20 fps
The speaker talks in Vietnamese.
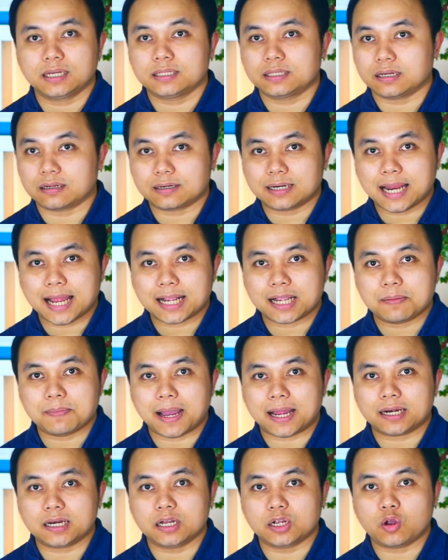thực ra các
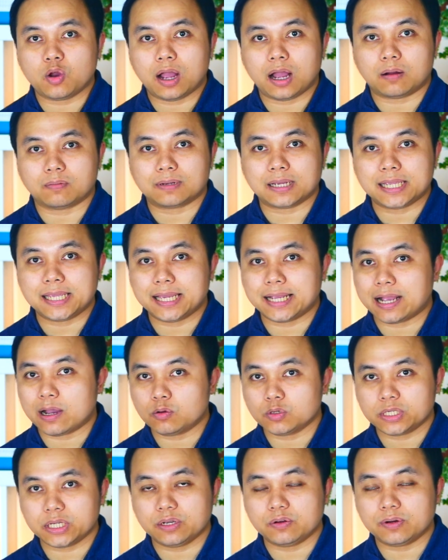bạn đừng có học cái gì cao
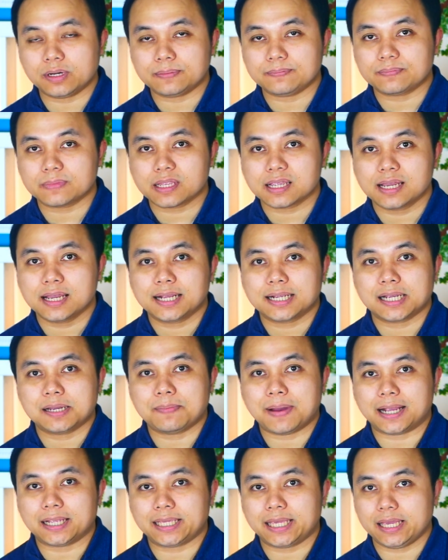siêu á các
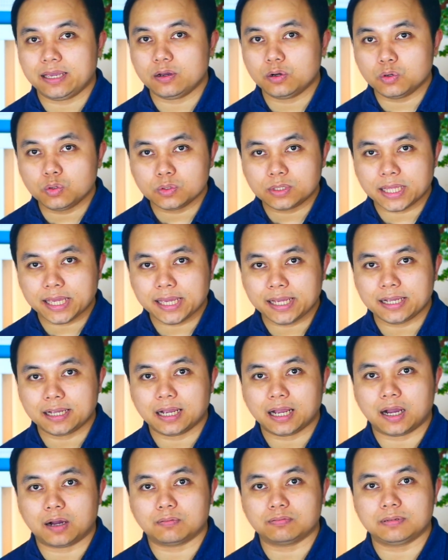bạn chỉ ưu tiên
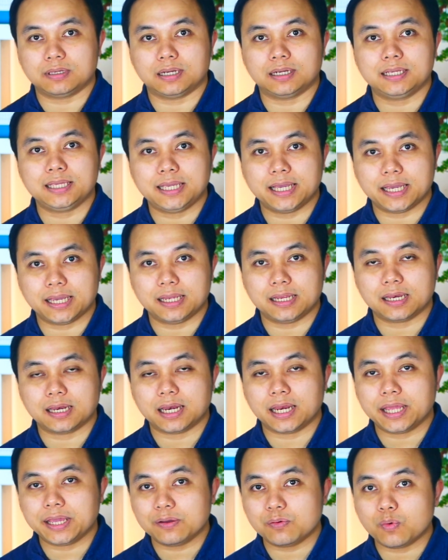học những gì
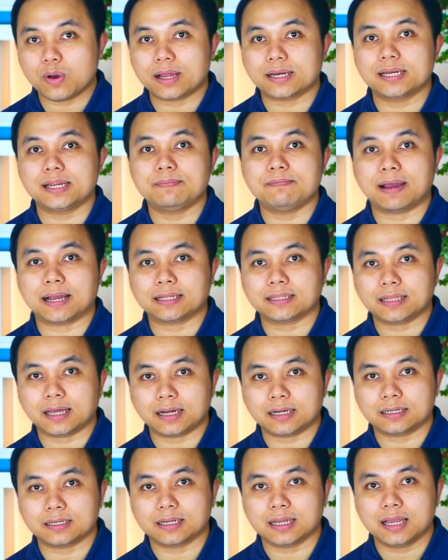liên quan đến bản
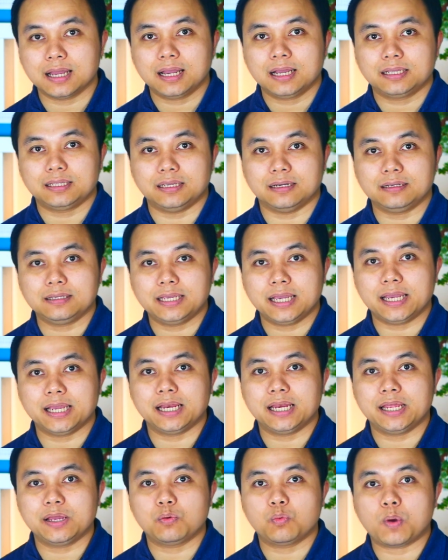thân những gì
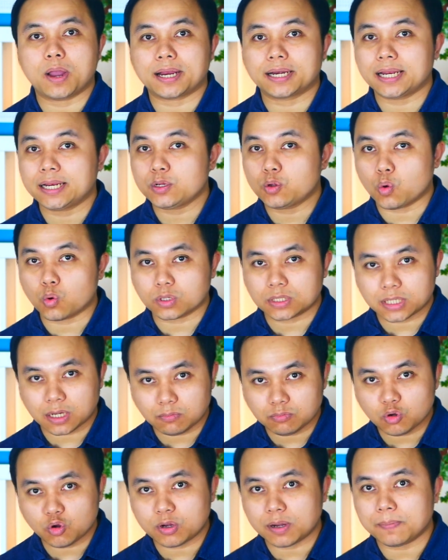liên quan đến cuộc sống
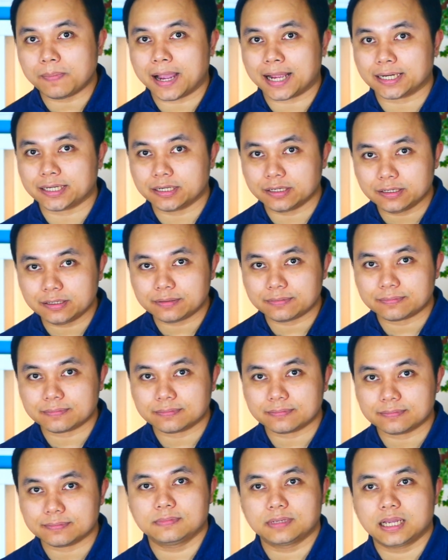của các bạn trước
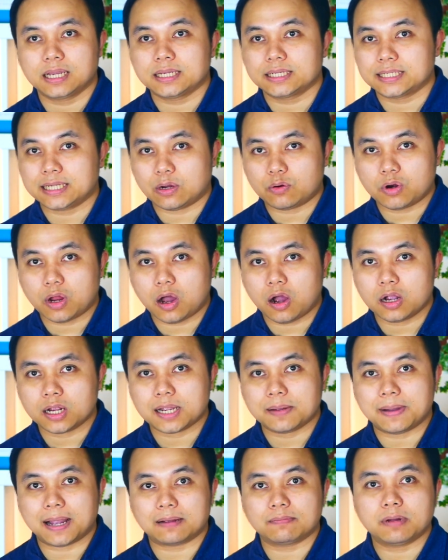sau đó các
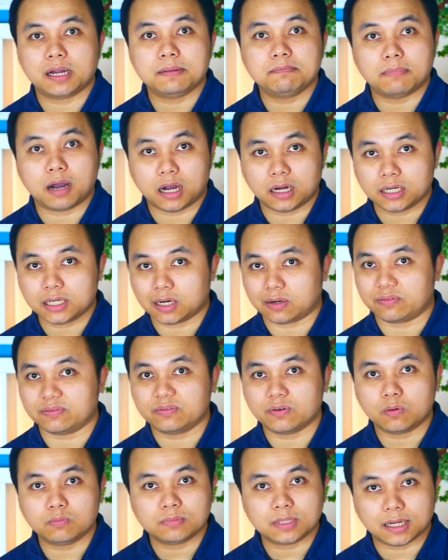bạn mới mở rộng
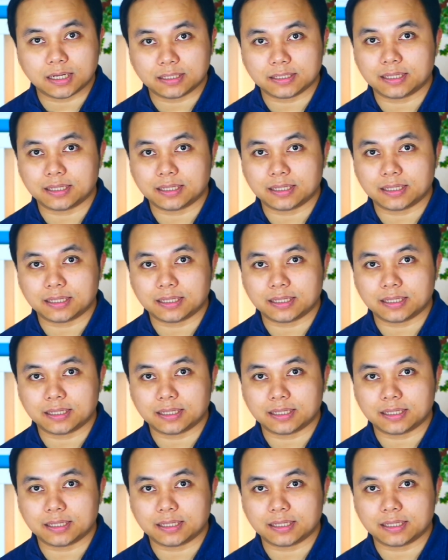vốn từ